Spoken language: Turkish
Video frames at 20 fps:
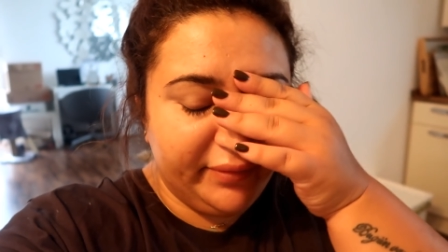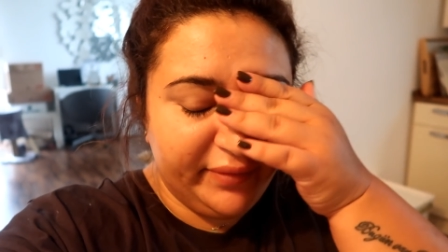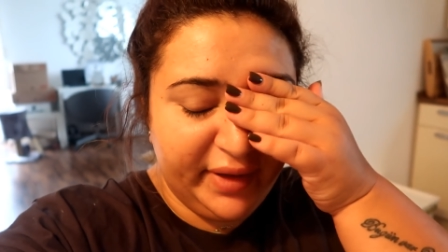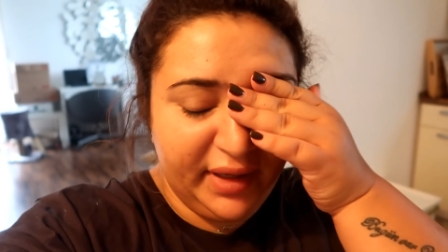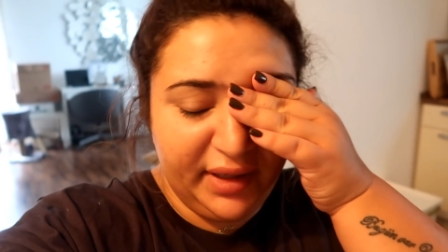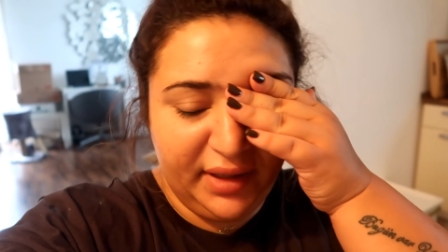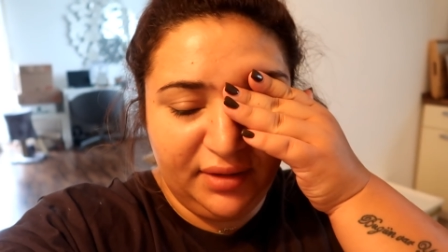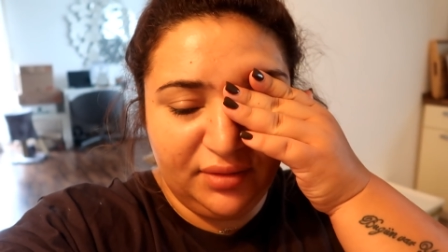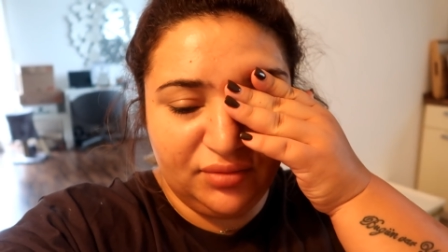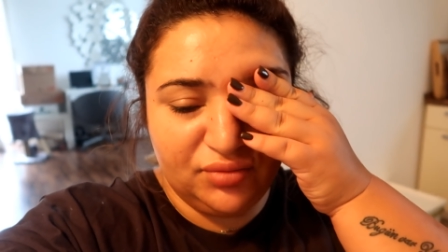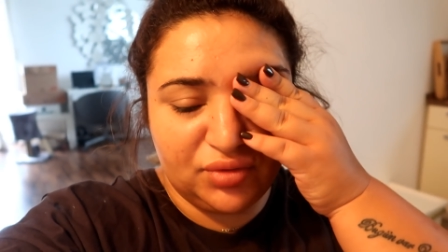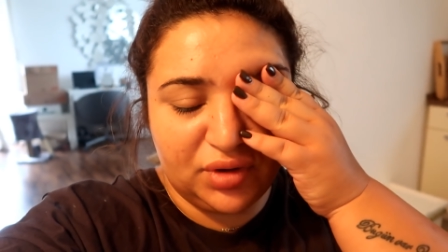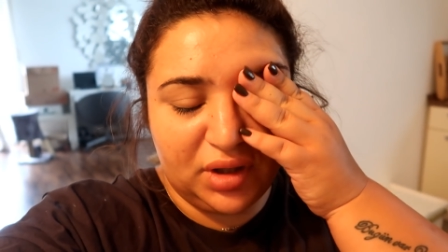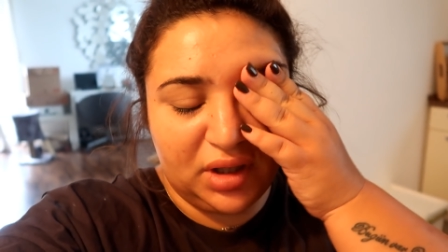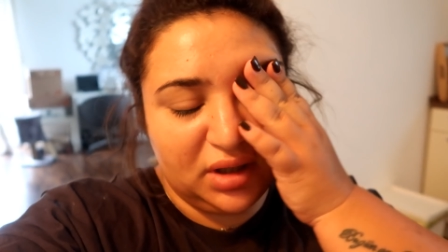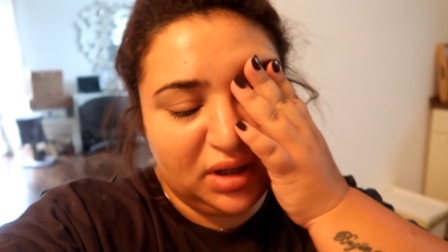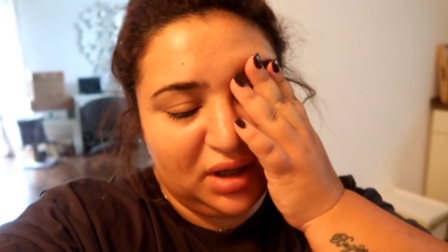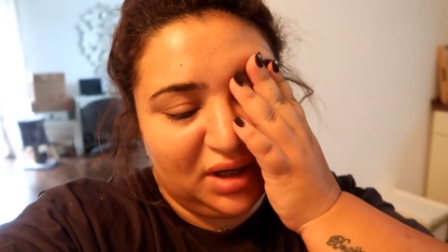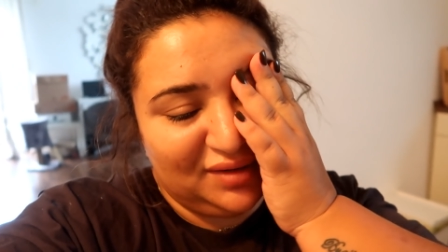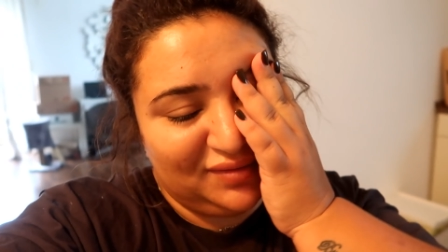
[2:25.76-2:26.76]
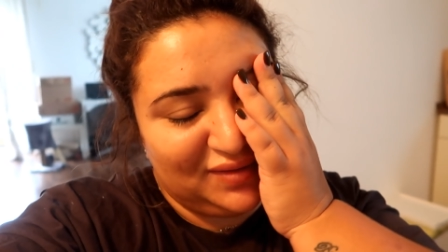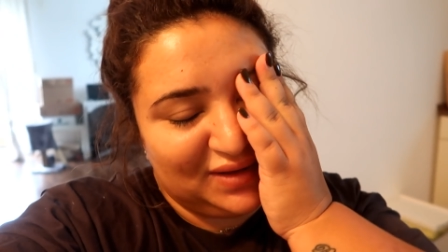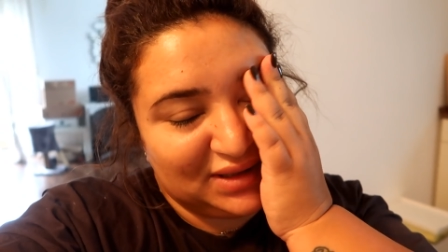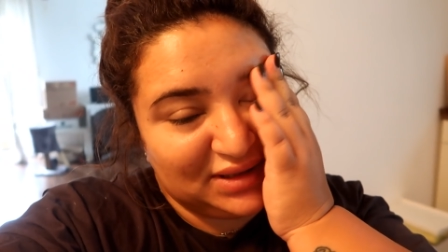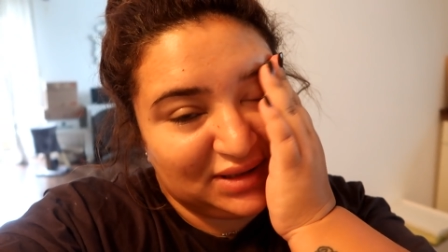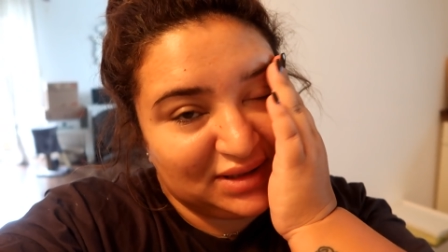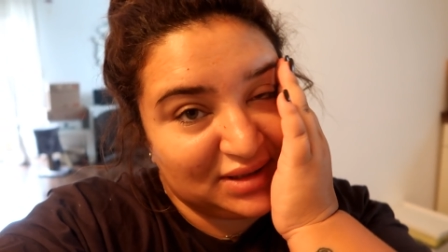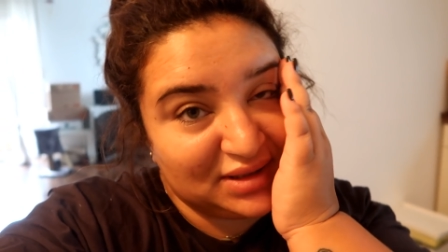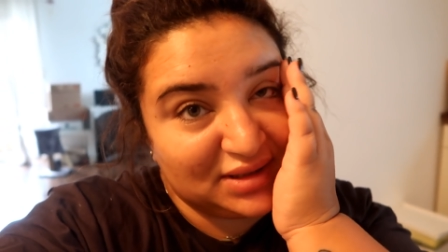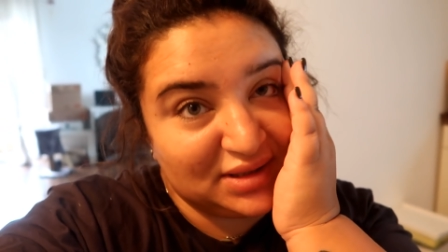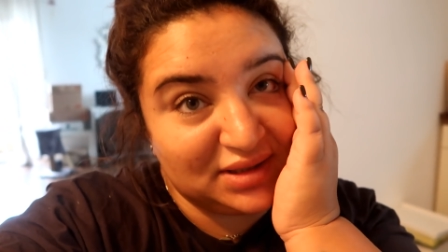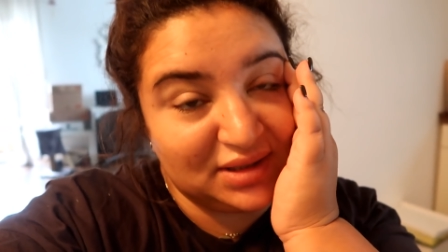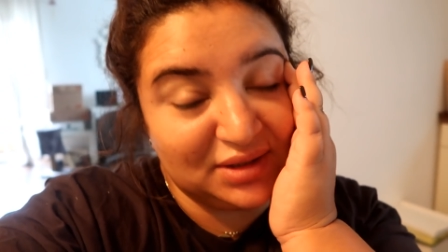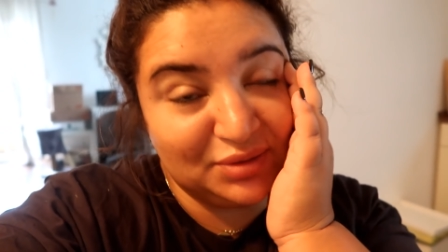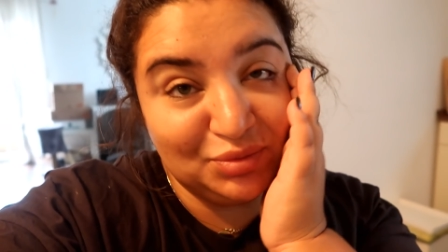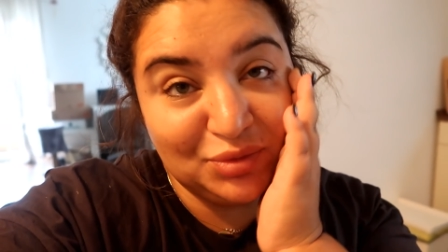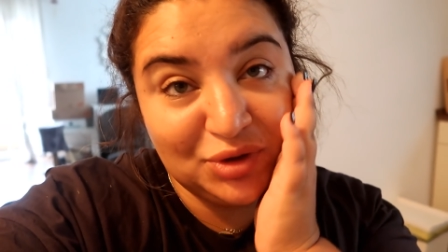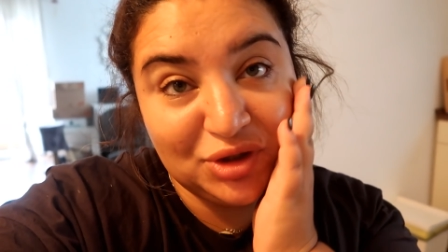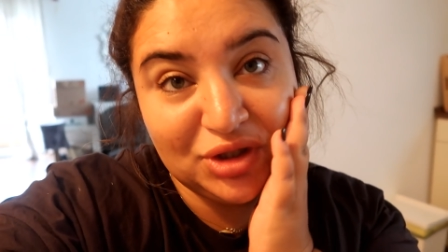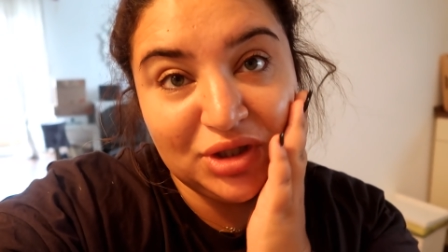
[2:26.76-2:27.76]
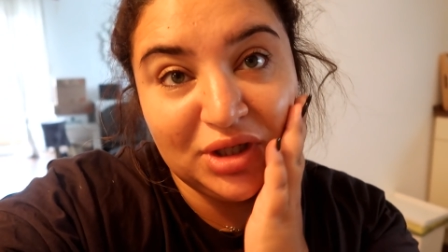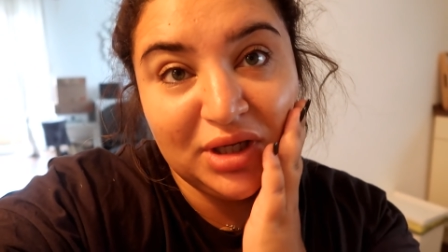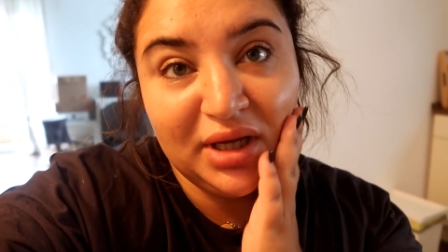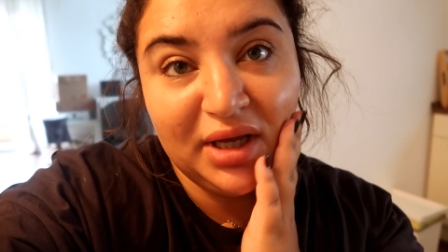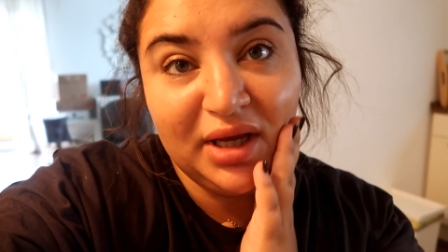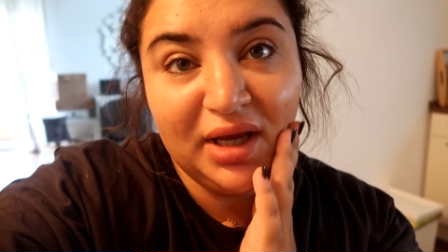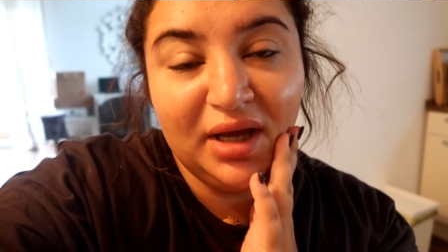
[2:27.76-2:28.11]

ve Burak kahvaltı hazırlamış.